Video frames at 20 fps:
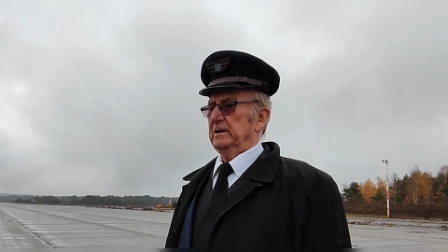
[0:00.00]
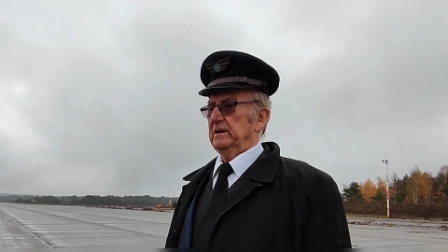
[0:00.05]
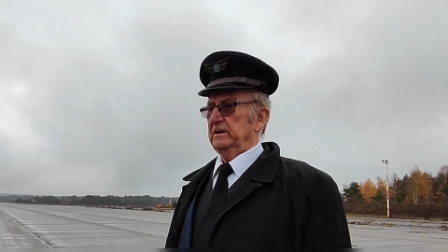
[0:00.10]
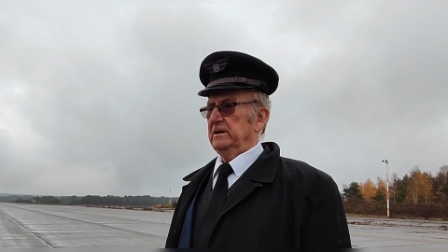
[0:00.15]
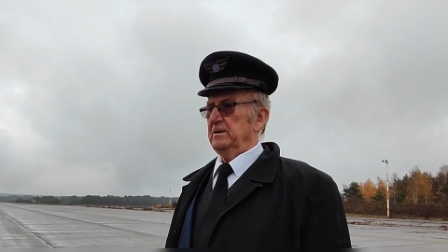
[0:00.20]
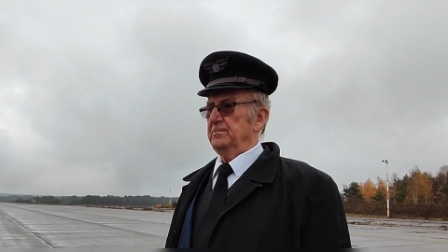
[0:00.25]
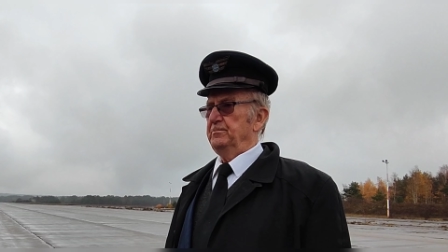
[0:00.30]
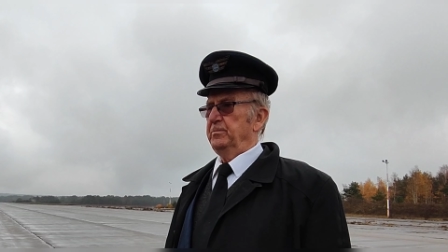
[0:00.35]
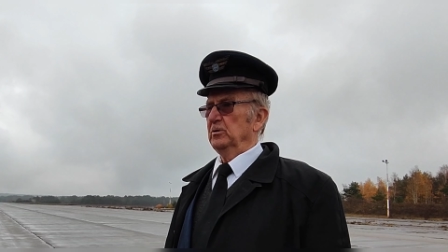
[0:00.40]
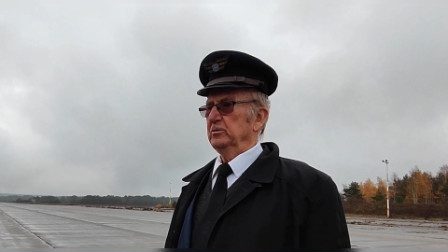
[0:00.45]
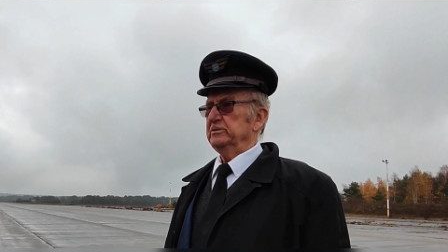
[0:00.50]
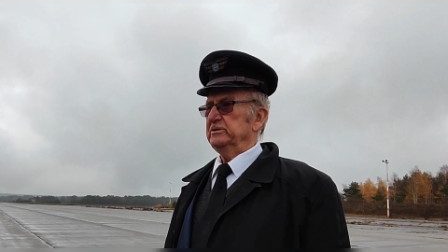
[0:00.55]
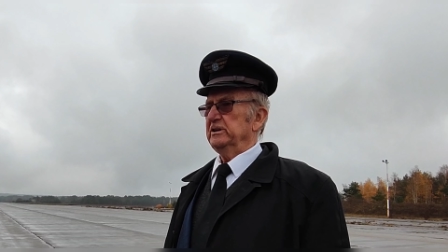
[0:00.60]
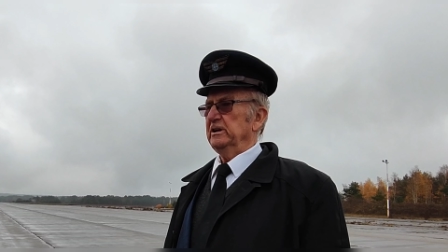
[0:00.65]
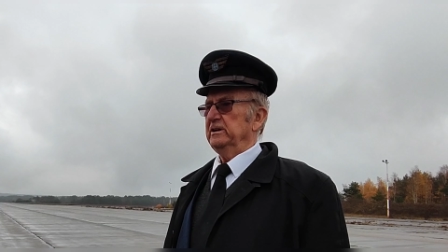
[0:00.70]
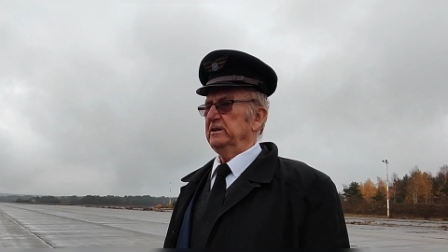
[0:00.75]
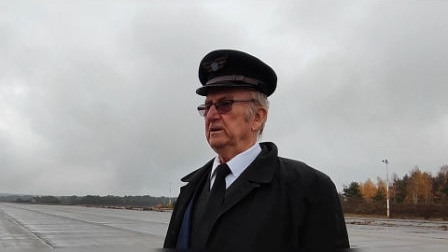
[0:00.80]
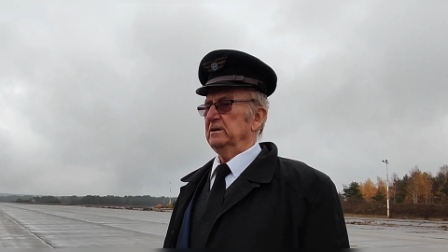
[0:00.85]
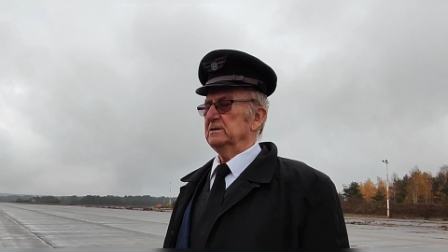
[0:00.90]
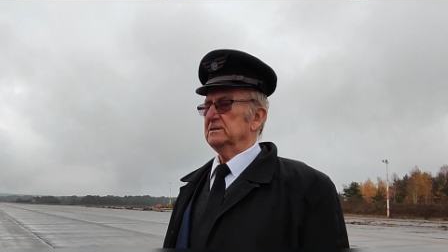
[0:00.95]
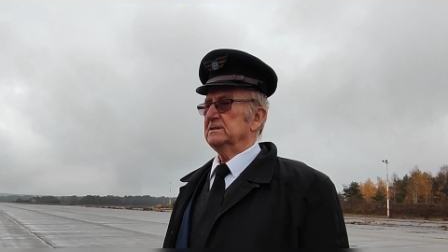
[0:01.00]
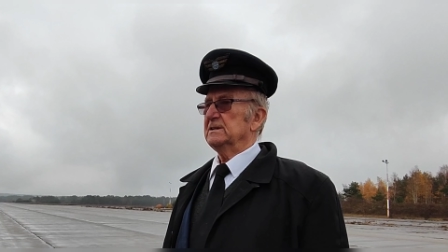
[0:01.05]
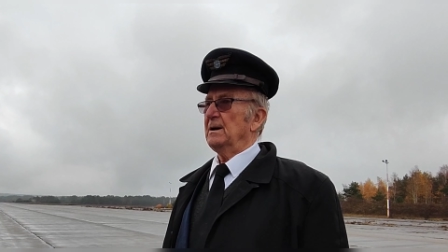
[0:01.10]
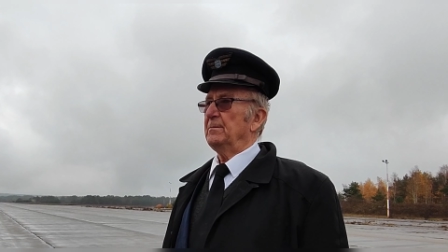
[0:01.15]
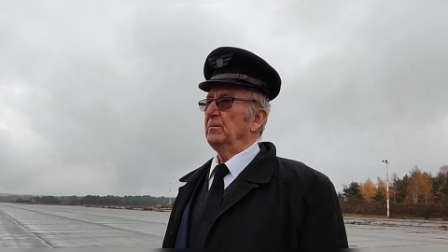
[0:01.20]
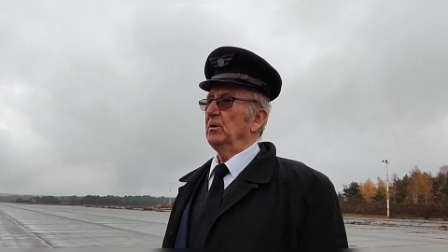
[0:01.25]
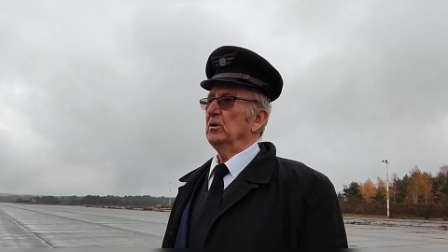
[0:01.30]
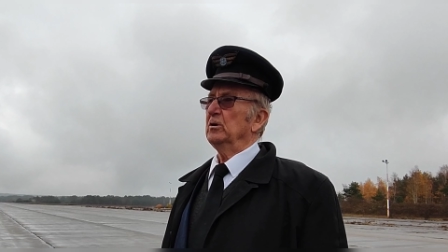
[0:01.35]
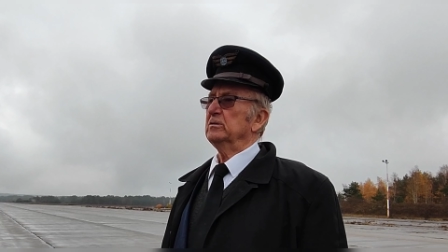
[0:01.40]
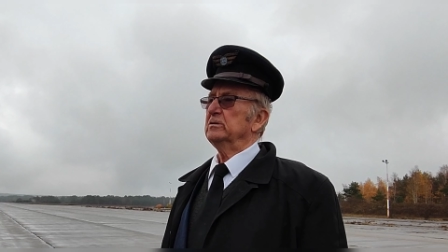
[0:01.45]
I później
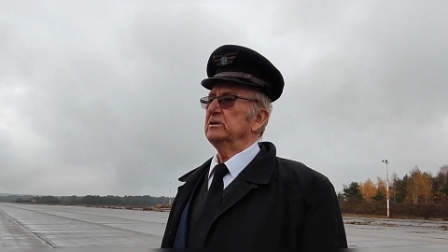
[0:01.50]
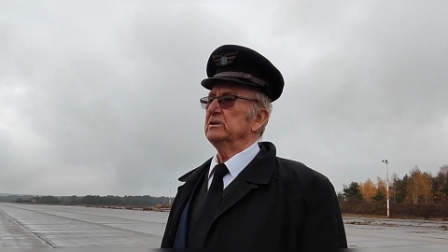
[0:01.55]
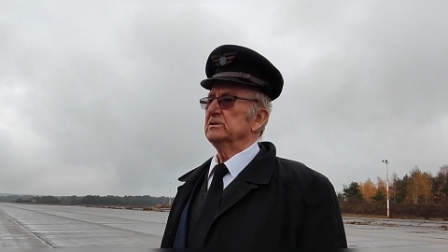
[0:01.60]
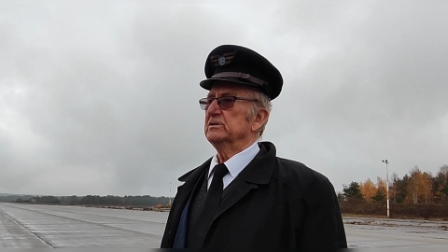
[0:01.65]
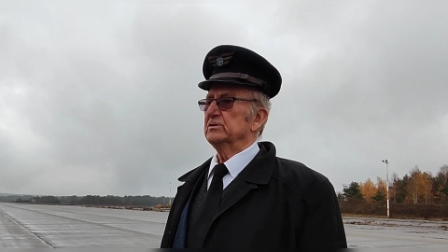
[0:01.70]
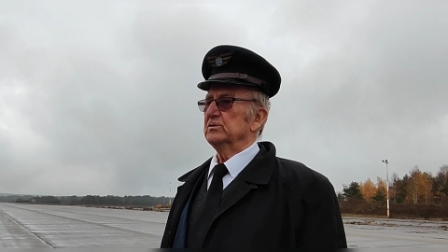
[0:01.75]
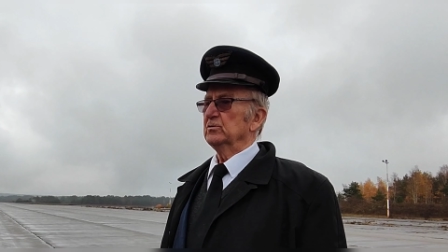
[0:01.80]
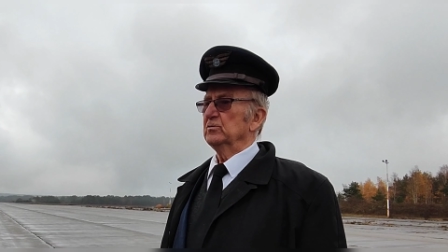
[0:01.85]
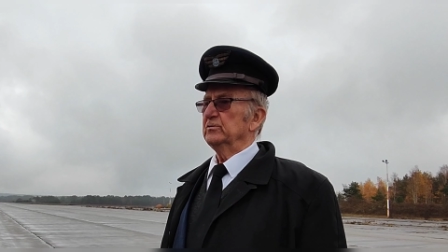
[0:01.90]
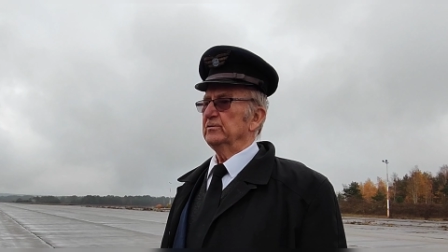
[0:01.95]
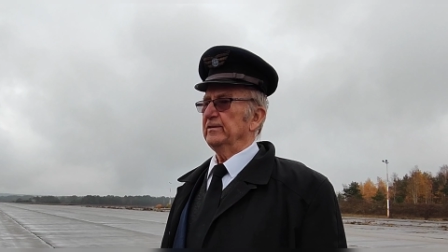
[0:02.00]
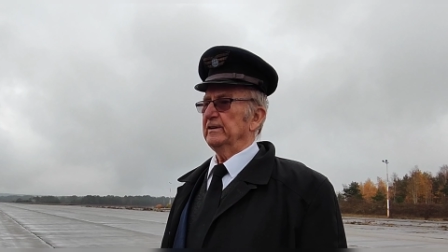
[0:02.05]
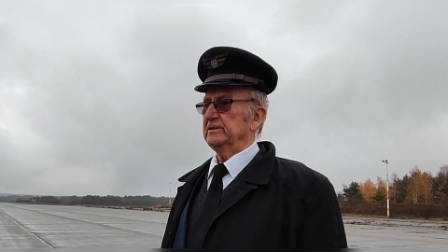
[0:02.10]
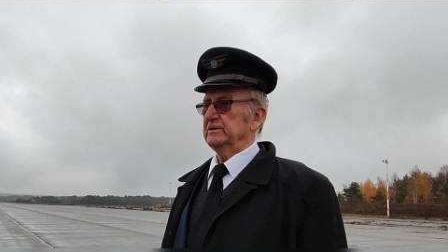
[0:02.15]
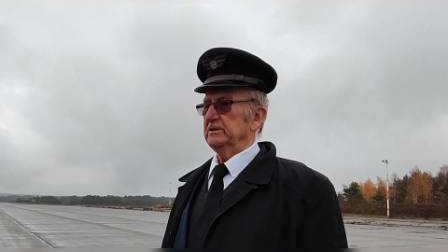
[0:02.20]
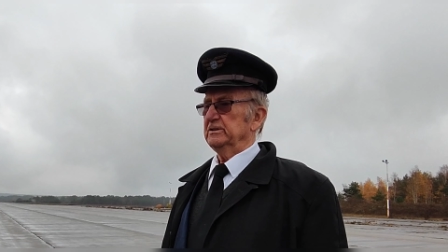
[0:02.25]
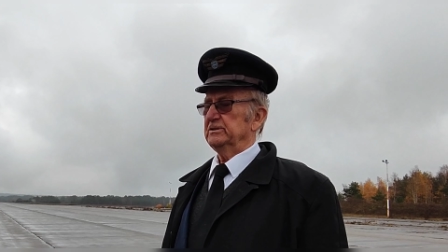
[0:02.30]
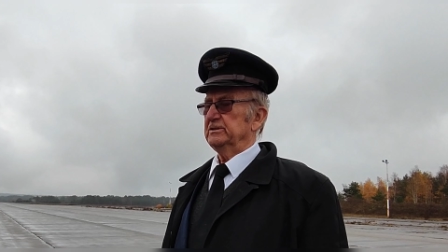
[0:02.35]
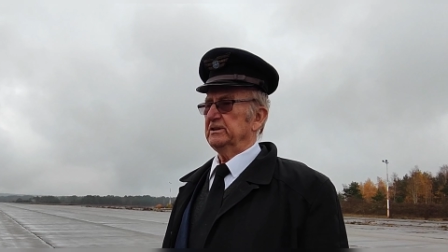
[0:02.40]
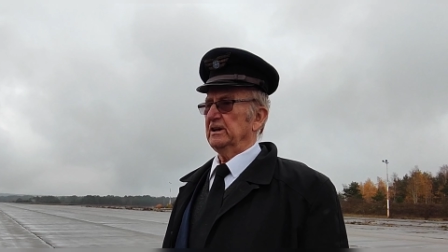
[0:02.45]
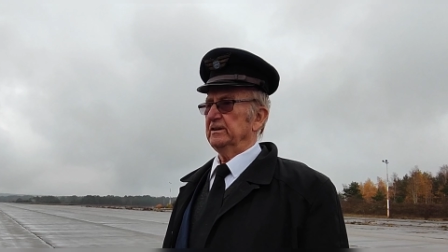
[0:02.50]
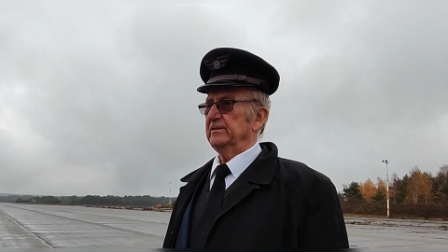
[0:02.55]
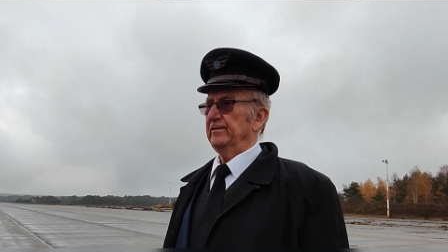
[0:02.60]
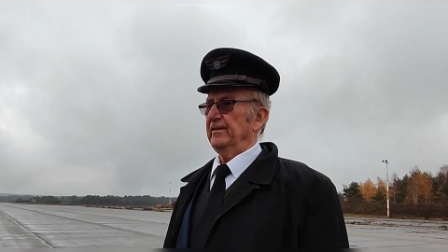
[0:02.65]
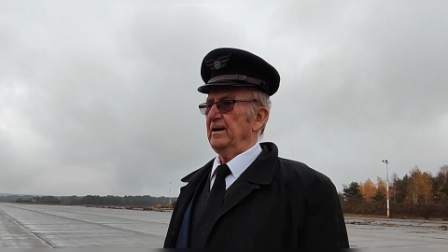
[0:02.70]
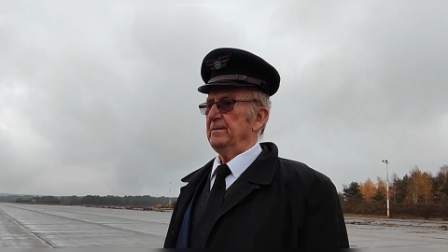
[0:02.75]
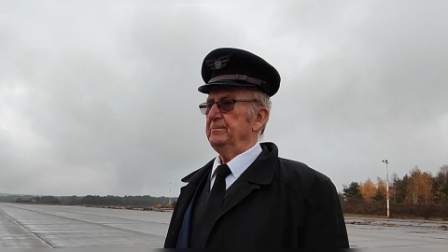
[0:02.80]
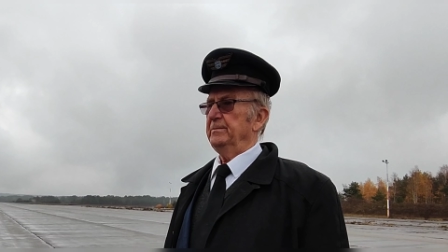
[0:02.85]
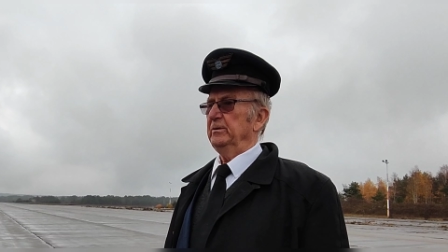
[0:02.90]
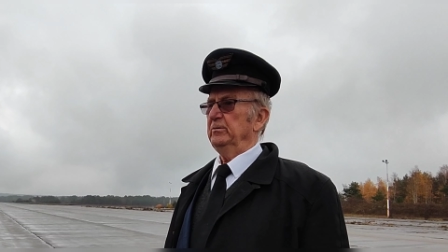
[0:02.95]
samoloty
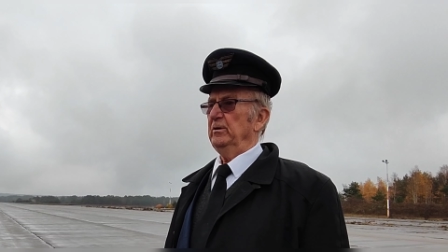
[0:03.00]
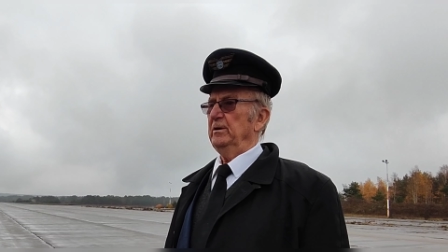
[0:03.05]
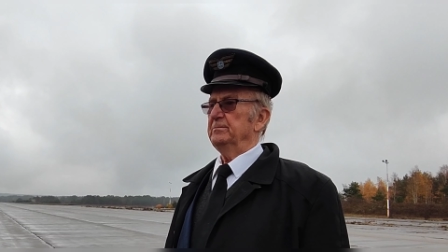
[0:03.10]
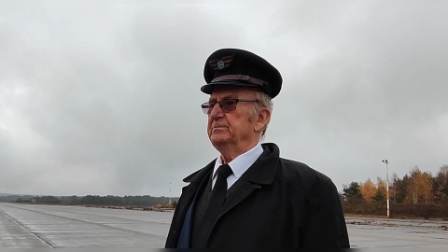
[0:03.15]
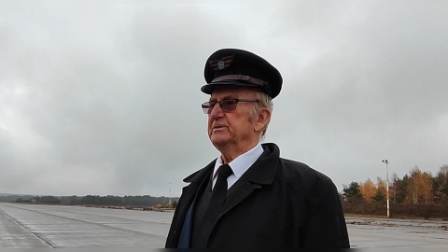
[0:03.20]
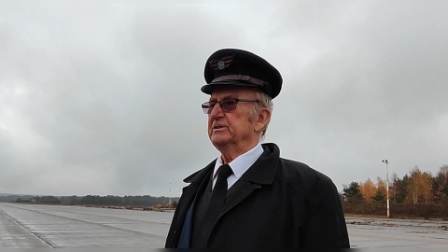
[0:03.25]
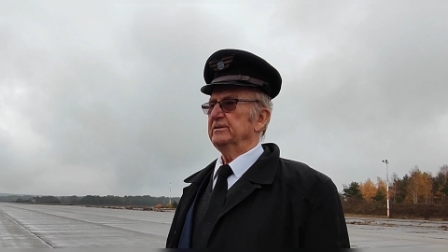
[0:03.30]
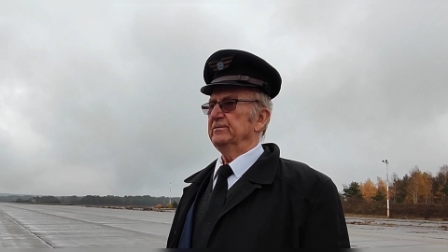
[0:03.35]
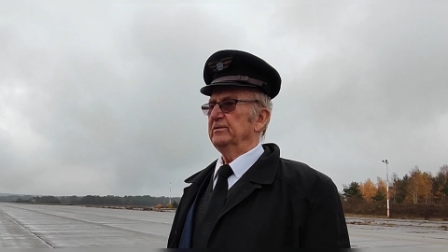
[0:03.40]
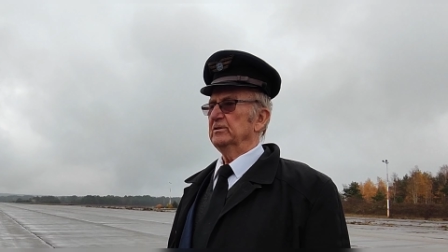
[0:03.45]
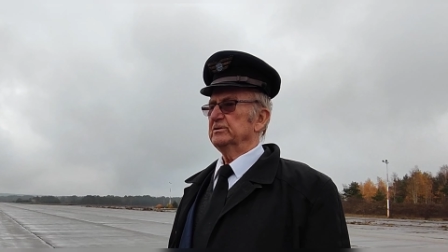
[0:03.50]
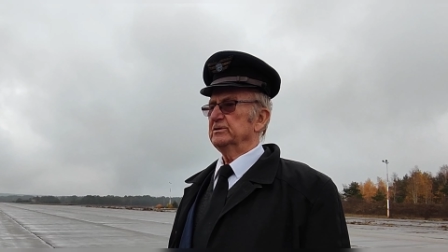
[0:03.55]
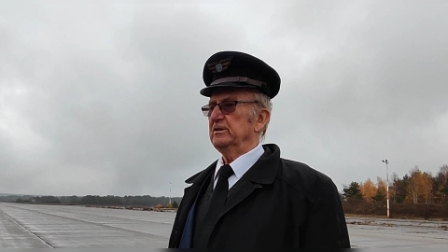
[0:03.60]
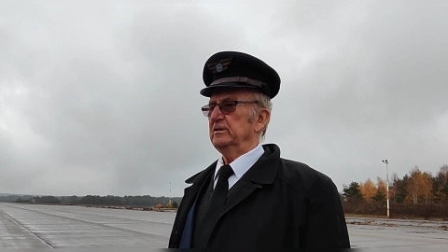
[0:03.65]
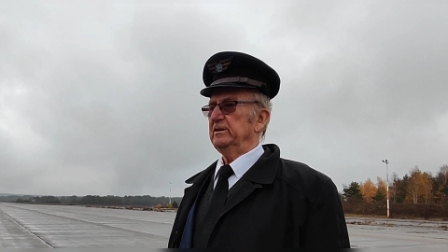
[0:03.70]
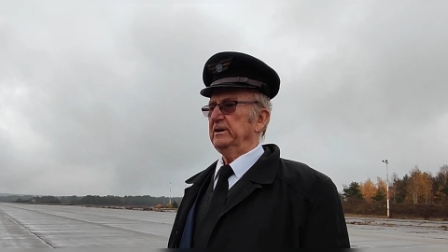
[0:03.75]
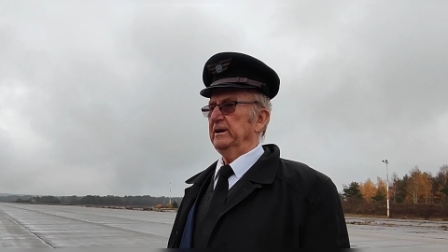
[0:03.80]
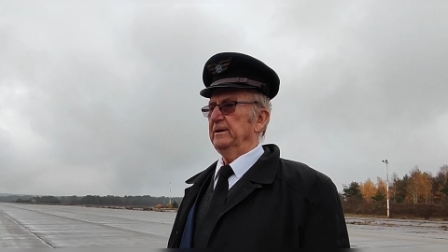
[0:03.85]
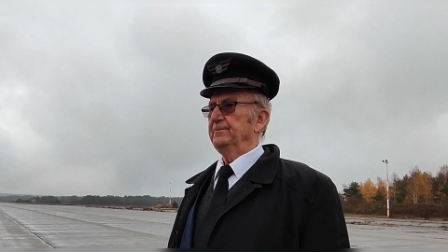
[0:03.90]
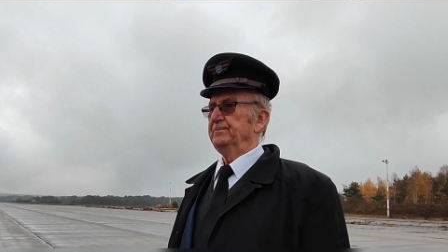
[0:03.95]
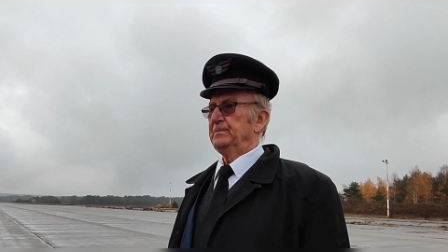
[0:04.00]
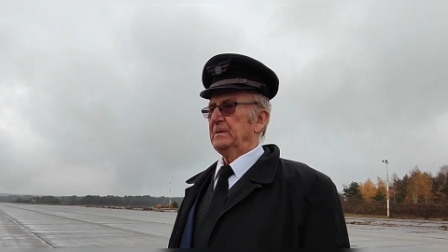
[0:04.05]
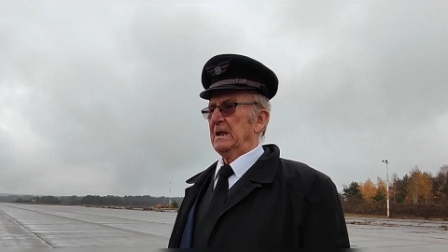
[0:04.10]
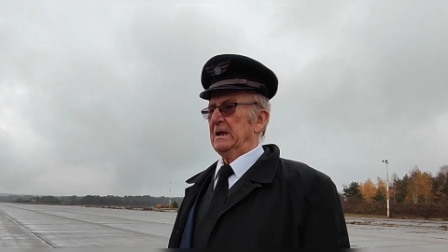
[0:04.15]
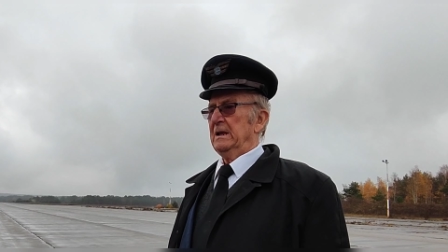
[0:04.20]
Su-22 były przywożone